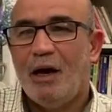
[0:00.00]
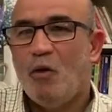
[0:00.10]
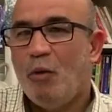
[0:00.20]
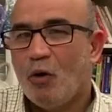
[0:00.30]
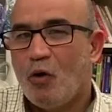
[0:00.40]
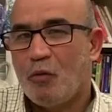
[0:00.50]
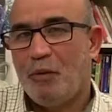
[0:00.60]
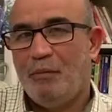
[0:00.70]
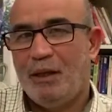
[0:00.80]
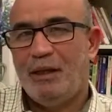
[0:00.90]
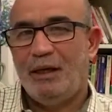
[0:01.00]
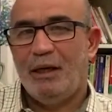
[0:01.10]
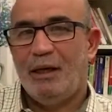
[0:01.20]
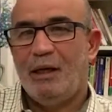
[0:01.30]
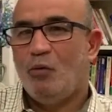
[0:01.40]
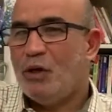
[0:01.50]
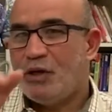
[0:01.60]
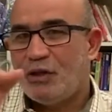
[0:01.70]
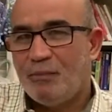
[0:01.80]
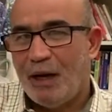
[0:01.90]
أو بالقرب من المدينة
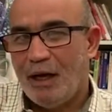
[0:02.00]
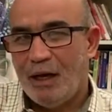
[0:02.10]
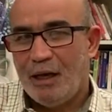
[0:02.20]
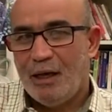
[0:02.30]
واش اسمها